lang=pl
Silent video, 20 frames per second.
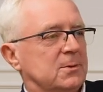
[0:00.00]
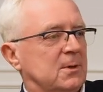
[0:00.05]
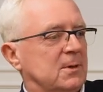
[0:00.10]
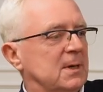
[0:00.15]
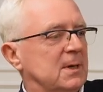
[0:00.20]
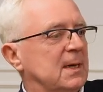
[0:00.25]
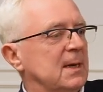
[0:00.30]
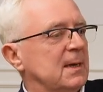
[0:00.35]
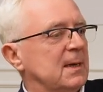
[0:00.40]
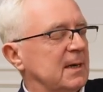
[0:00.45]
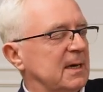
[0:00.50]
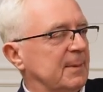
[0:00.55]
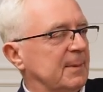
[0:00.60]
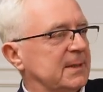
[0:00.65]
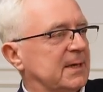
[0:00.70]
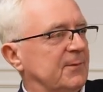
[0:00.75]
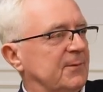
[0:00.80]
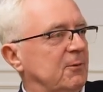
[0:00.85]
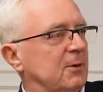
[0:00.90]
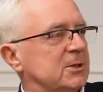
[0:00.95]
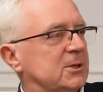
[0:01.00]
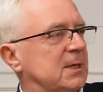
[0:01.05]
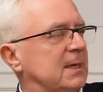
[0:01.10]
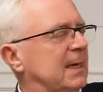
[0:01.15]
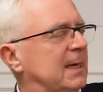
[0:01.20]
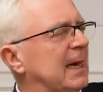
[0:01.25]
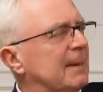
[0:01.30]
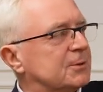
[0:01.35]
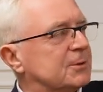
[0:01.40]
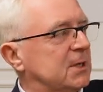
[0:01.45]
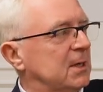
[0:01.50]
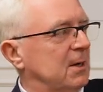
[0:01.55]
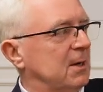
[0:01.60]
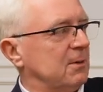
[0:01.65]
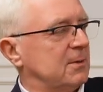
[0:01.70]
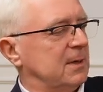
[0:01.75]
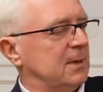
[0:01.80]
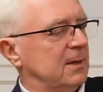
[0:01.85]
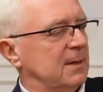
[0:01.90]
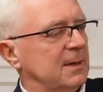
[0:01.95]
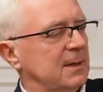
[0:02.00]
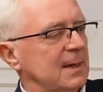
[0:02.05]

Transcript: to chyba trafiłeś na najlepszy rok